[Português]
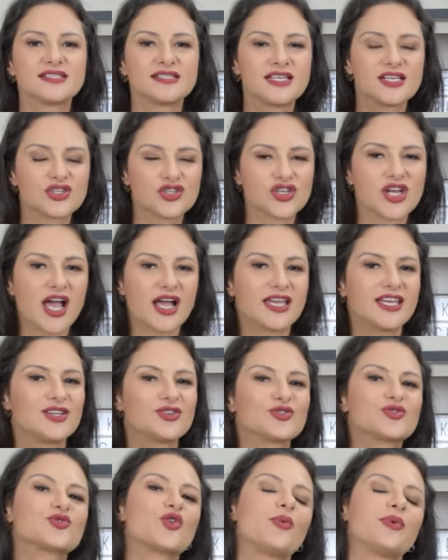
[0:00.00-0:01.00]
e deixar aqui
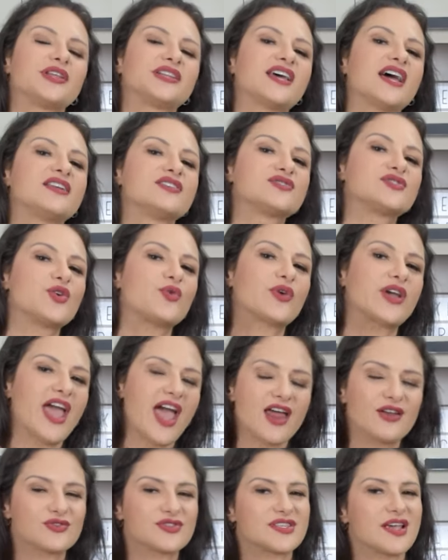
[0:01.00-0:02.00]
nos comentários. Eu
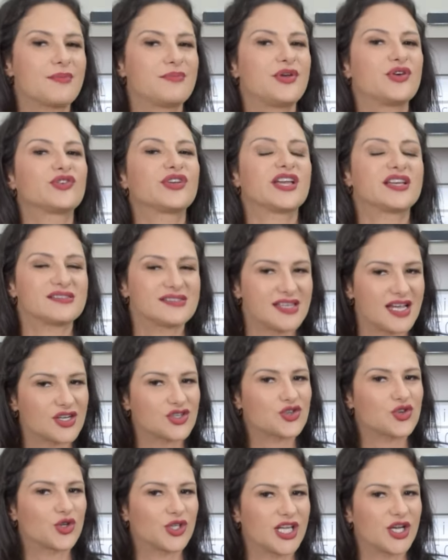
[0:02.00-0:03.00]
quero saber o que, que você
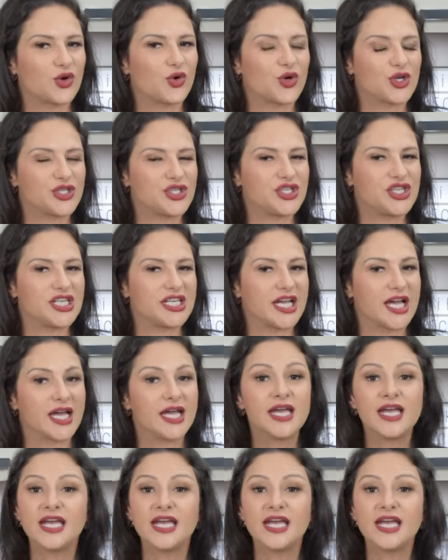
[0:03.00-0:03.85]
achou da coxinha.